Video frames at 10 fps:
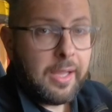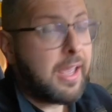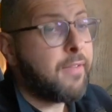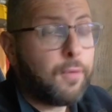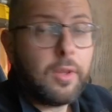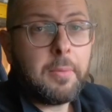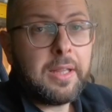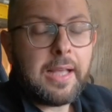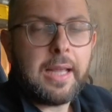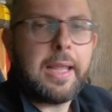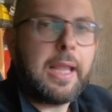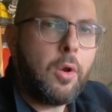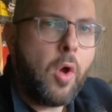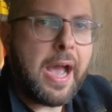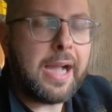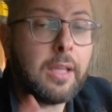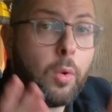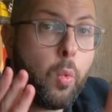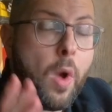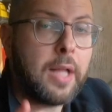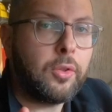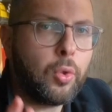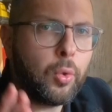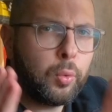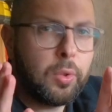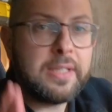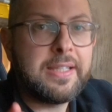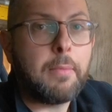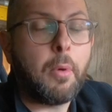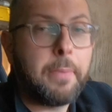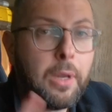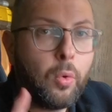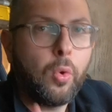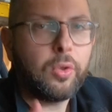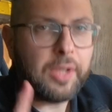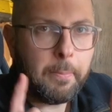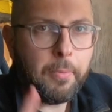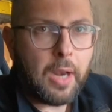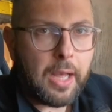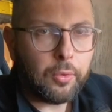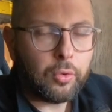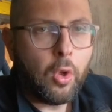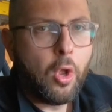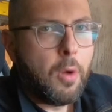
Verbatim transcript: che è fondamentale e lo è anche quando non utilizziamo per lungo tempo l'auto,